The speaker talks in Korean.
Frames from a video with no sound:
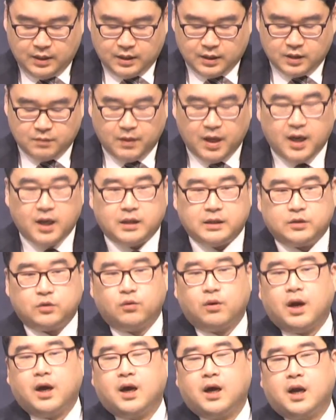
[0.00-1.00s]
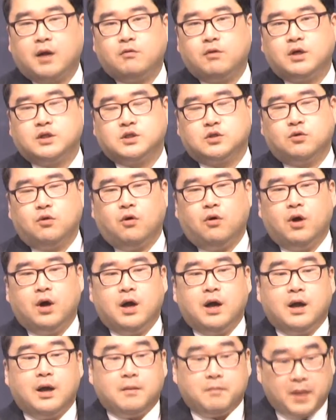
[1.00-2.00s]
그만 돌아가라고 하시고
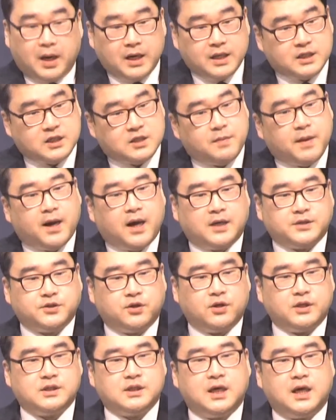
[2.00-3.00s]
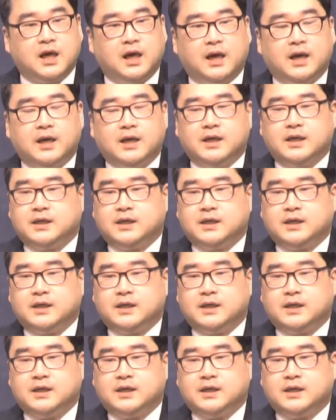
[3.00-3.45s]
빨리 집에 가서 이제